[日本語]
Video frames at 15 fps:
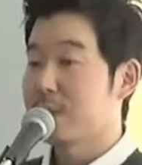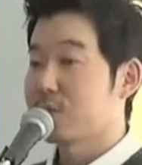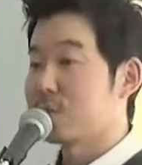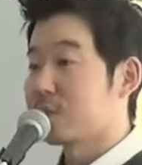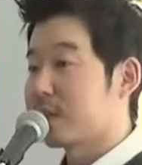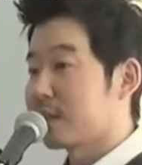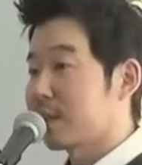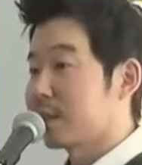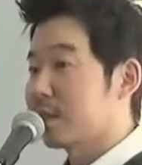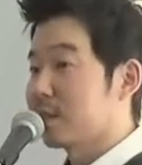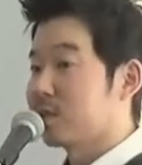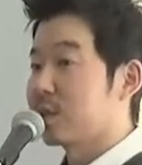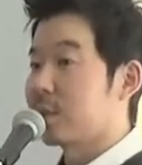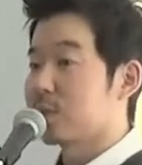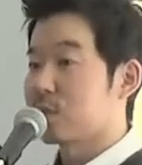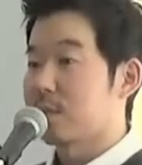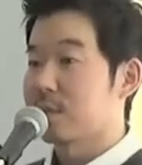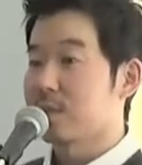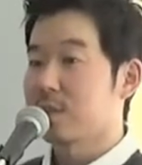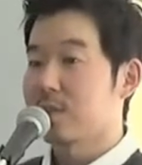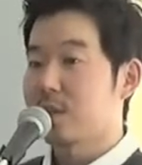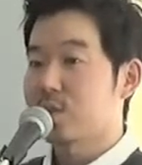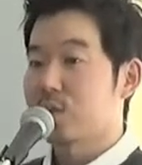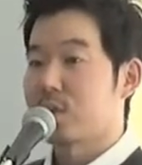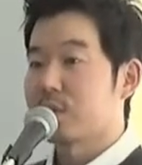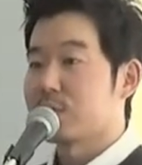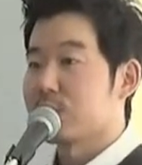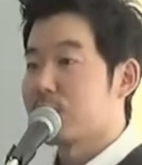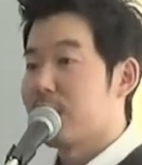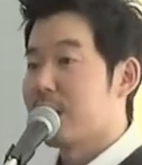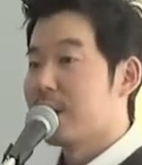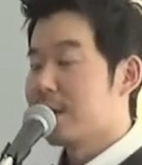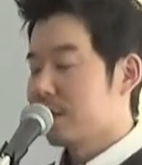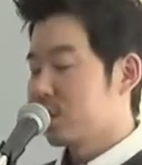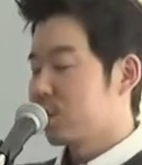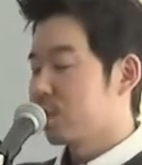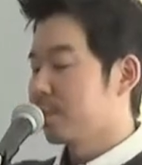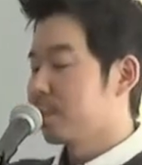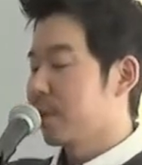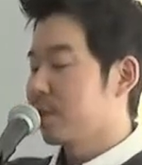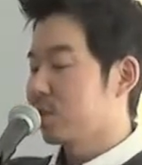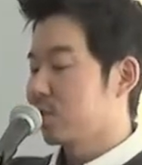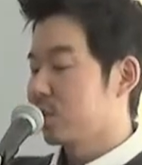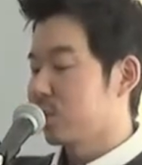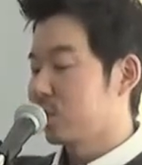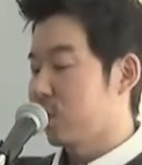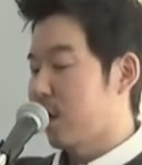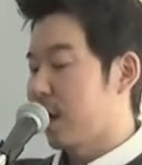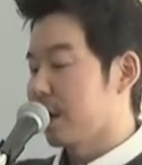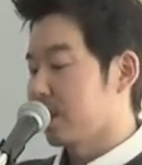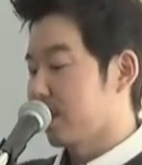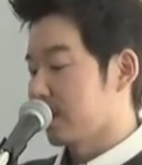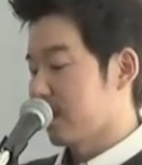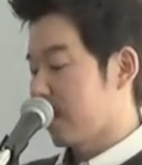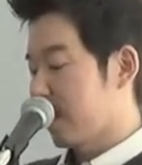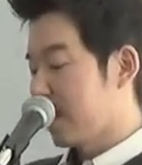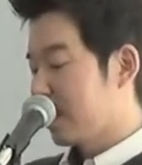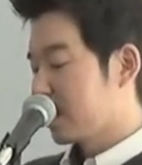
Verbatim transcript: する方々いるかもしれません。聖書が言うには心配することはありません。